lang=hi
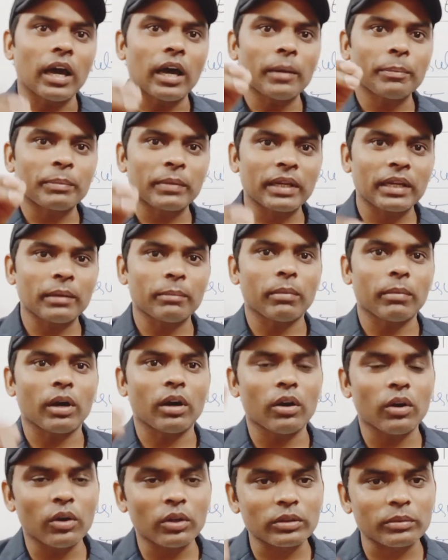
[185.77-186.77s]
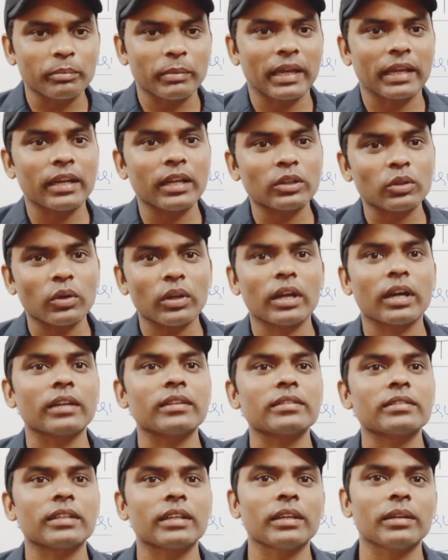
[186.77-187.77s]
आपने बहुत मेहनत और
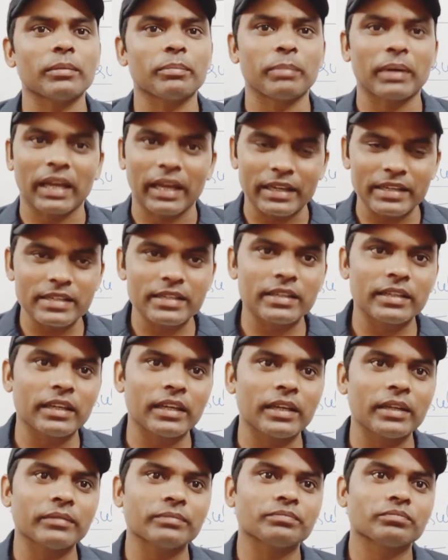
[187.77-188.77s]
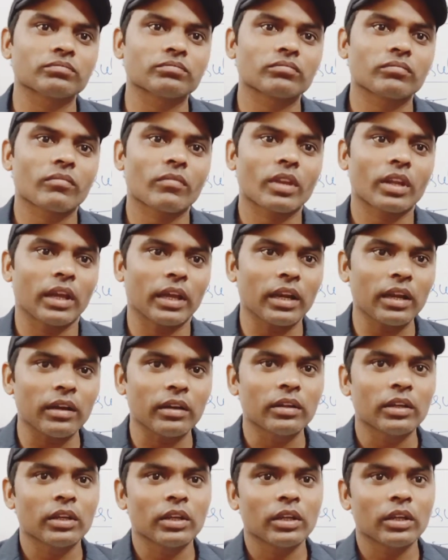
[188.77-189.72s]
लगन से पढ़ाई की है है ना